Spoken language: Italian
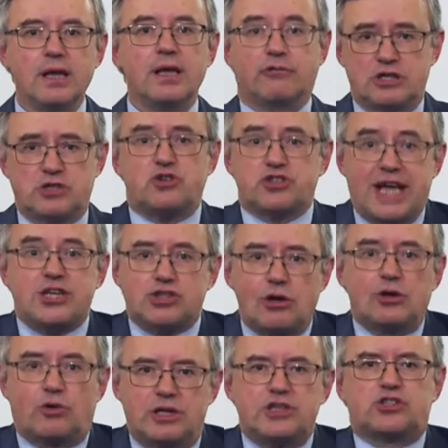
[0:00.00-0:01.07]
In questo senso
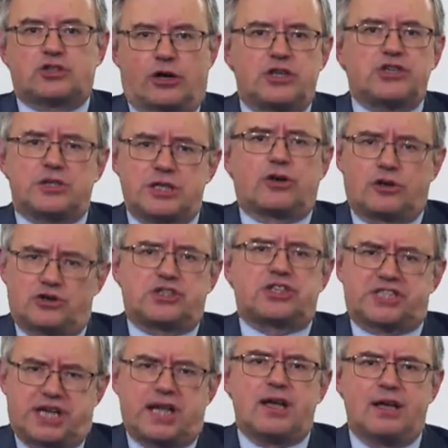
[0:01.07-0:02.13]
alcuni storici dicono
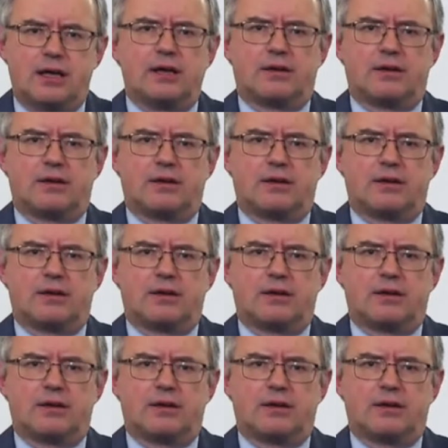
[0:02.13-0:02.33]
sì sì,